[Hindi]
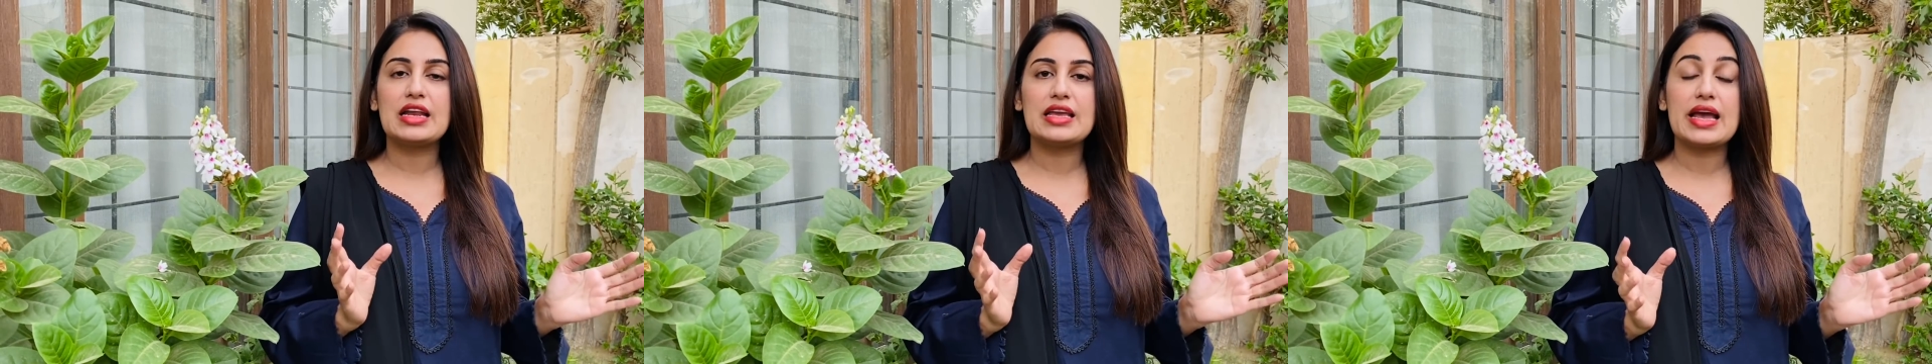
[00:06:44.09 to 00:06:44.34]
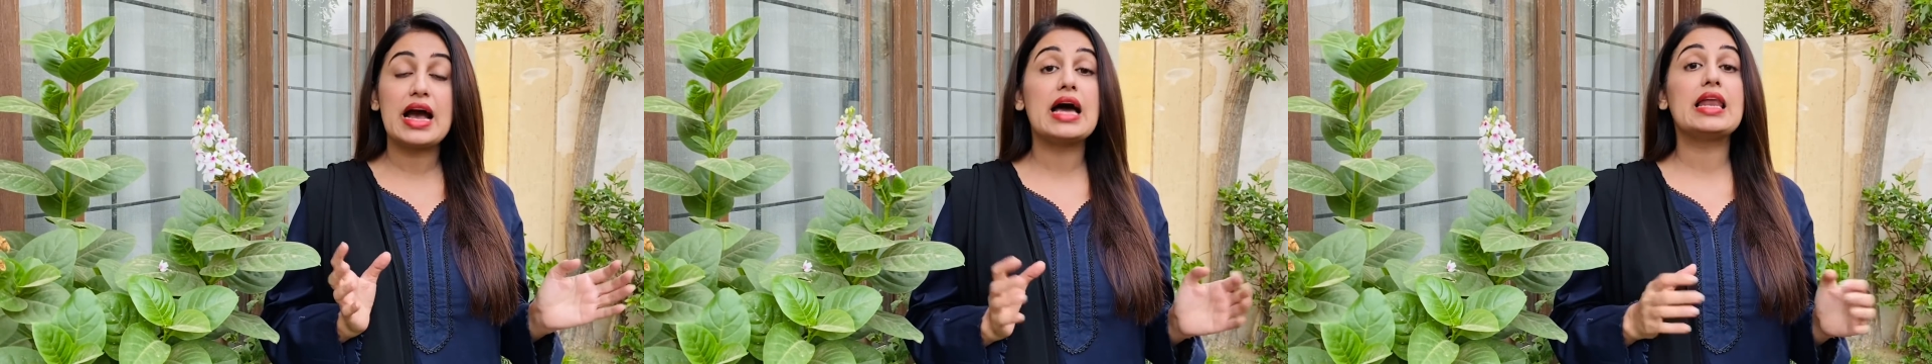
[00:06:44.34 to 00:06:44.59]

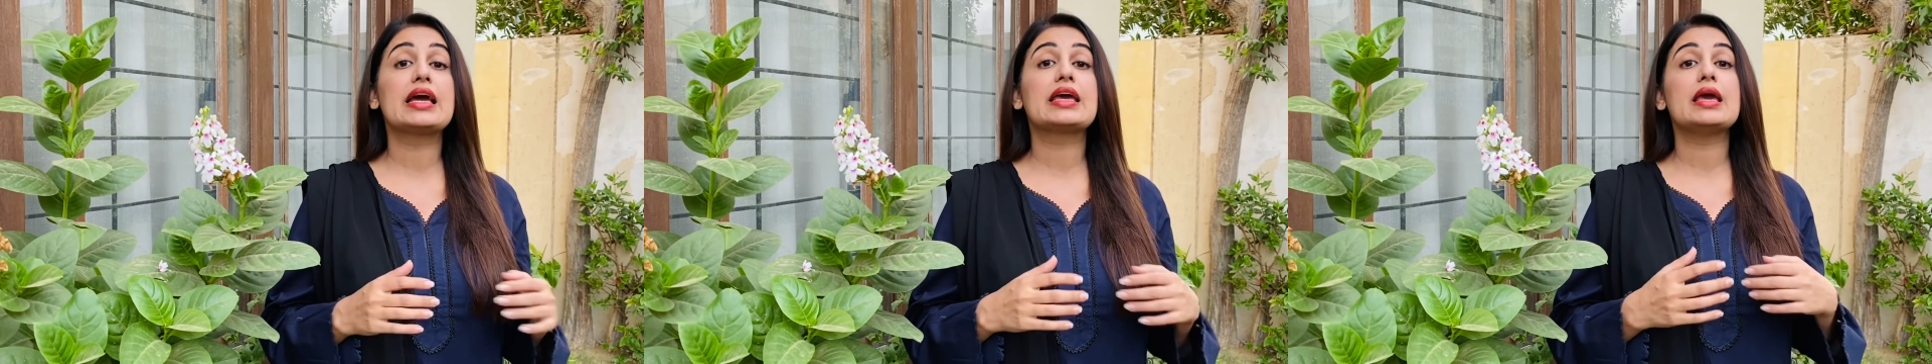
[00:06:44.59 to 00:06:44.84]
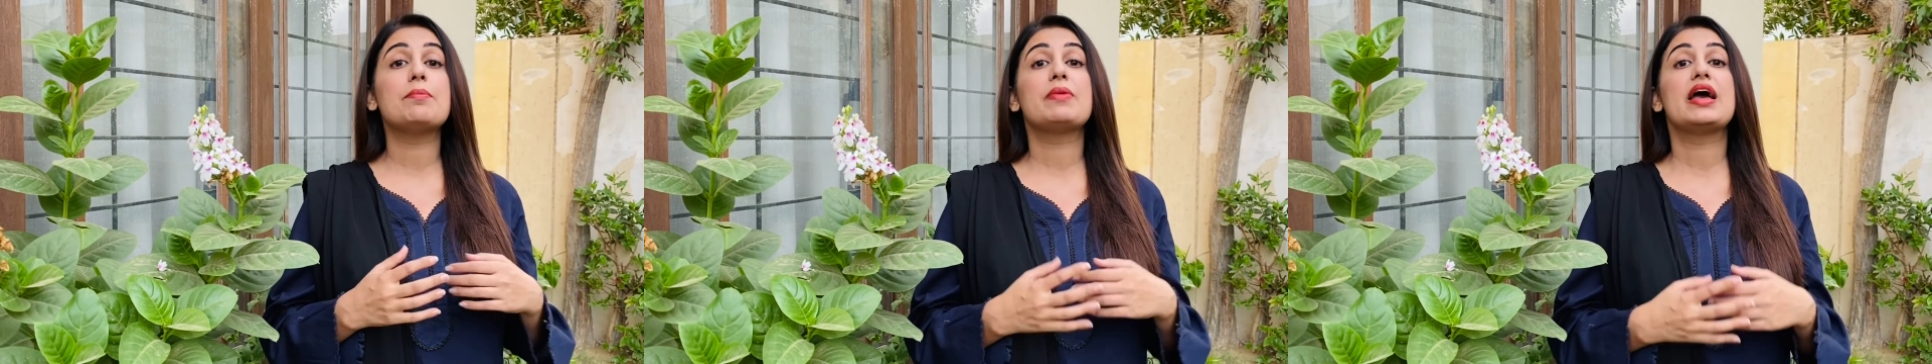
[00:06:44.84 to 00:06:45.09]
लिए हैं
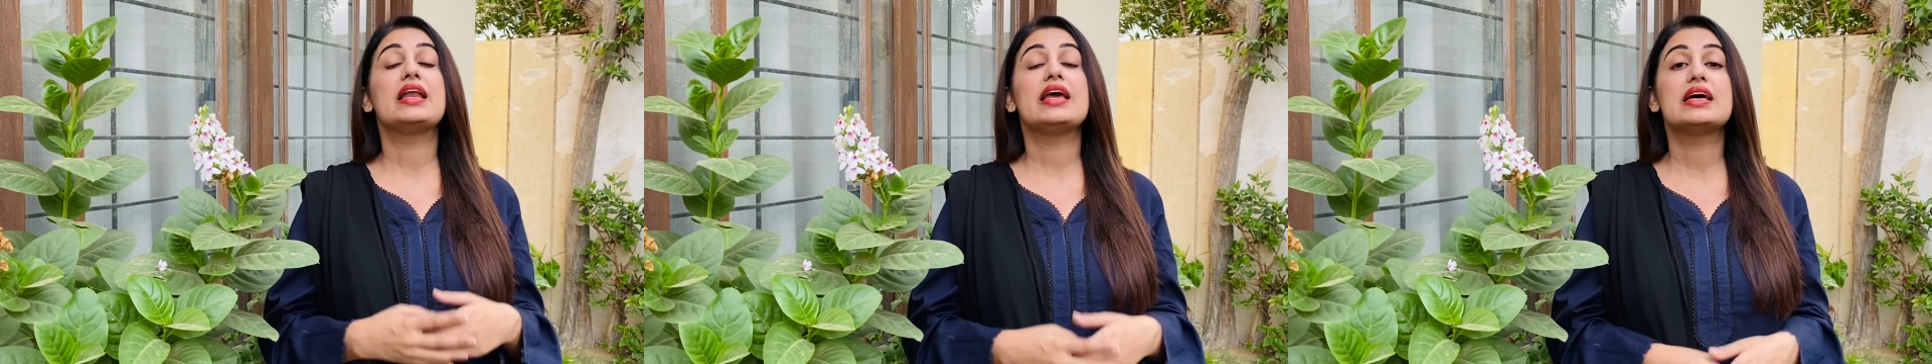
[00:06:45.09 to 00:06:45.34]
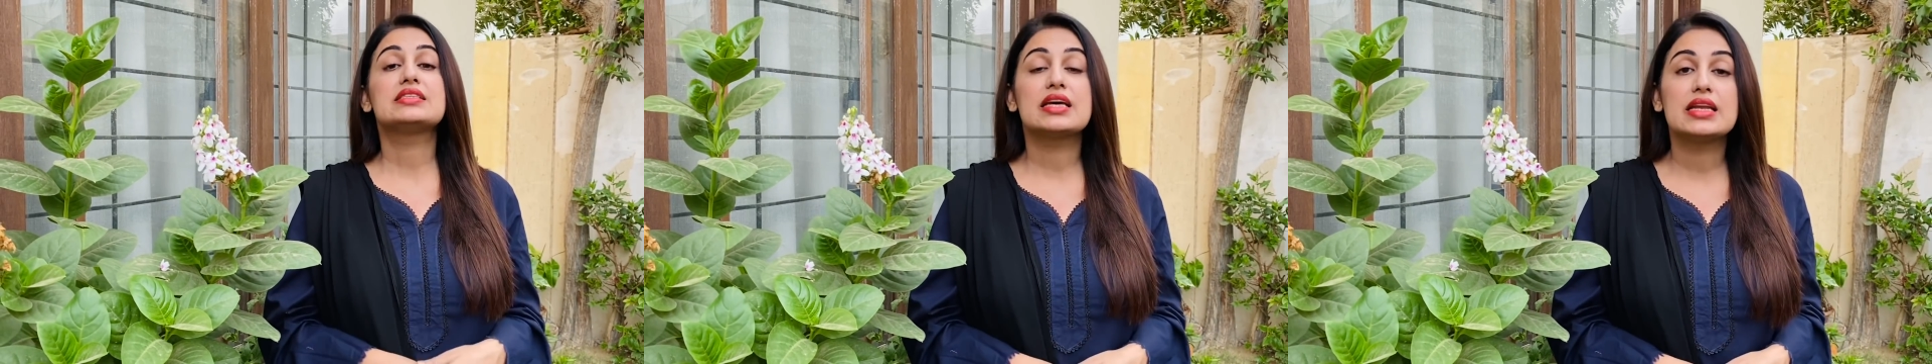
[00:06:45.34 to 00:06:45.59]
हालांकि पहले
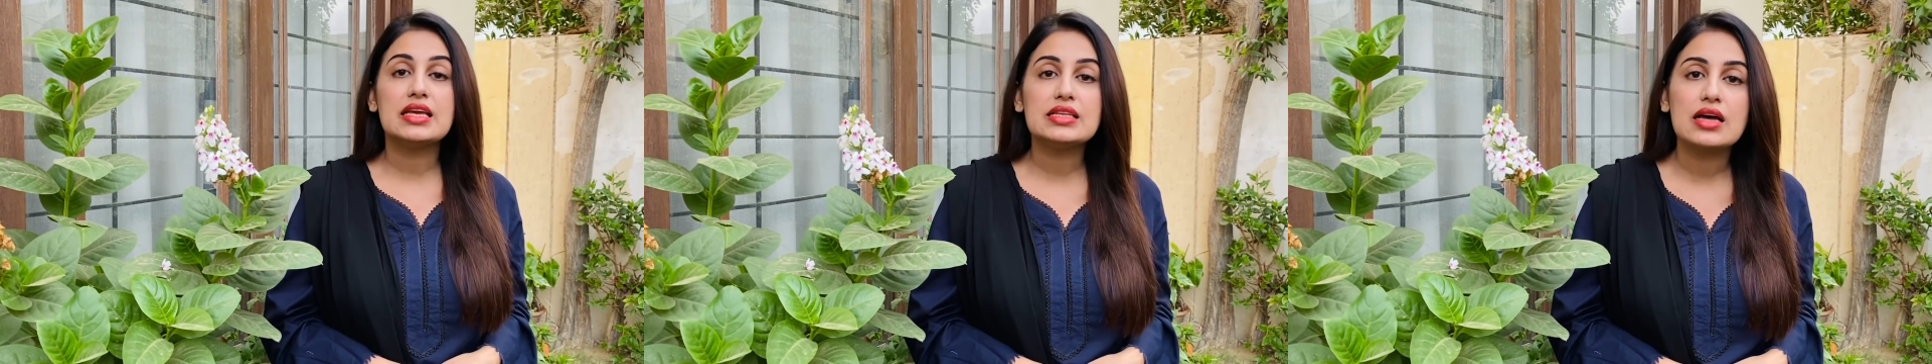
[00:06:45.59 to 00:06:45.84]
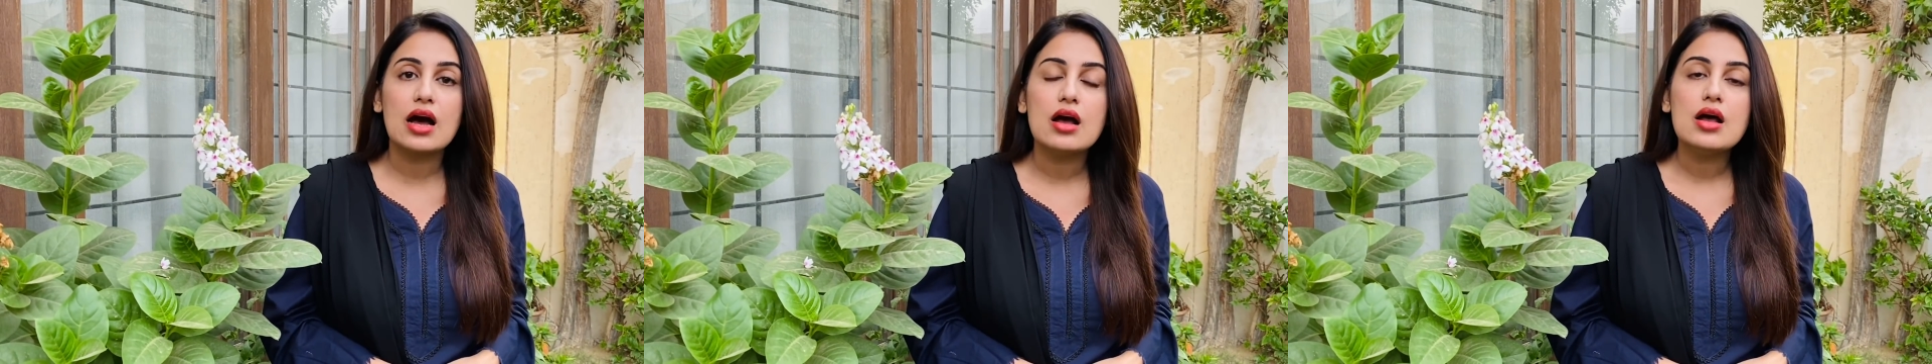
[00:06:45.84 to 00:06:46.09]
ऐसा नहीं
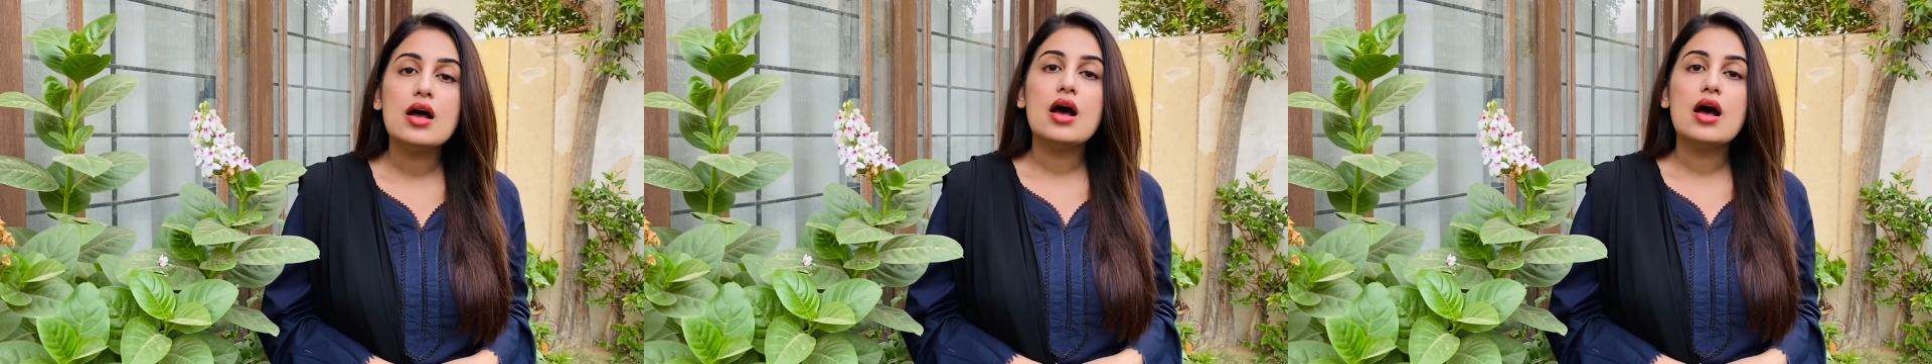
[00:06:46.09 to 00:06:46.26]
था